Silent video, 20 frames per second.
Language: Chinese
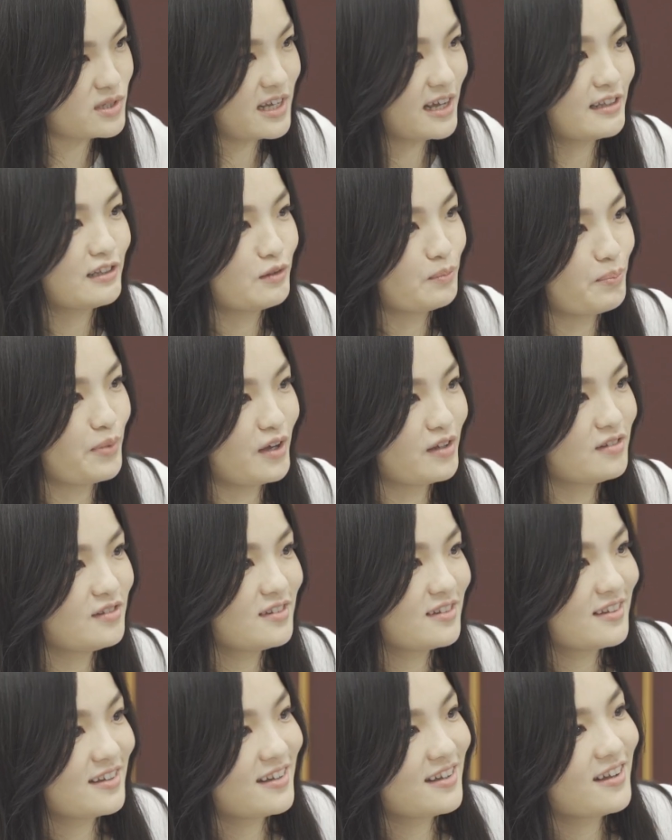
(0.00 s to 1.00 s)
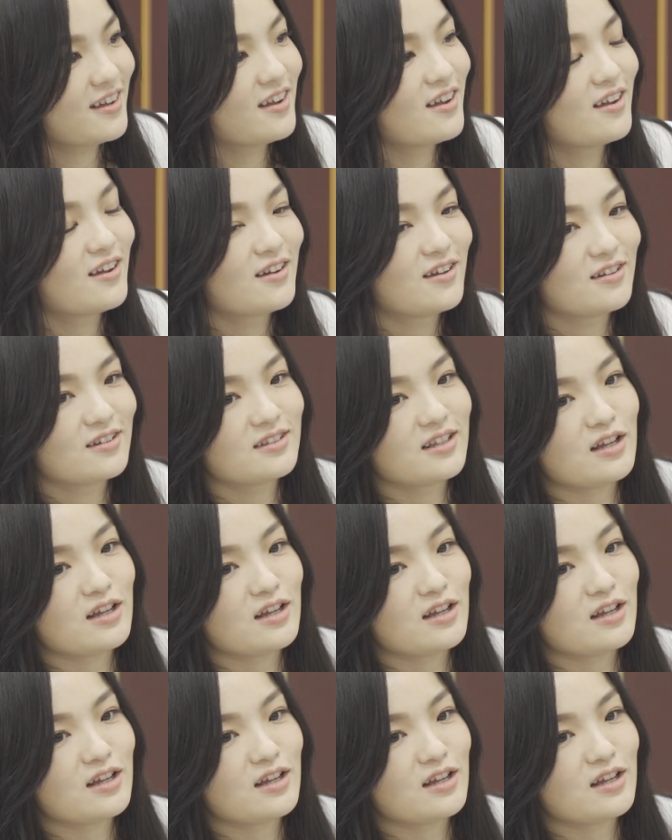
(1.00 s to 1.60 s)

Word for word: 在那边，嗯，